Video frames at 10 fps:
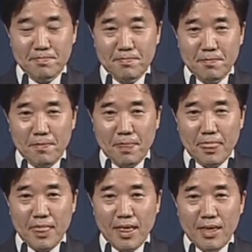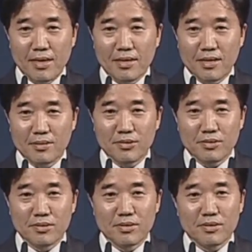음.
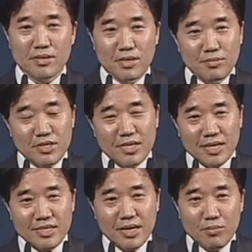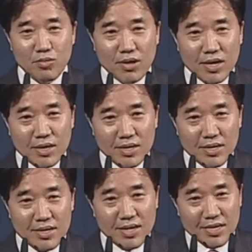여러분, 여러분 신앙생활에 뭐가
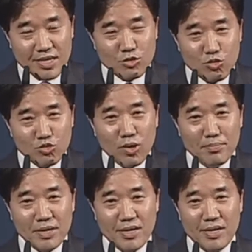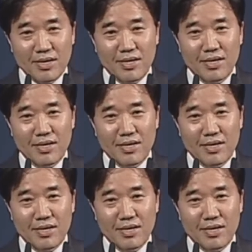가장 소중합니까?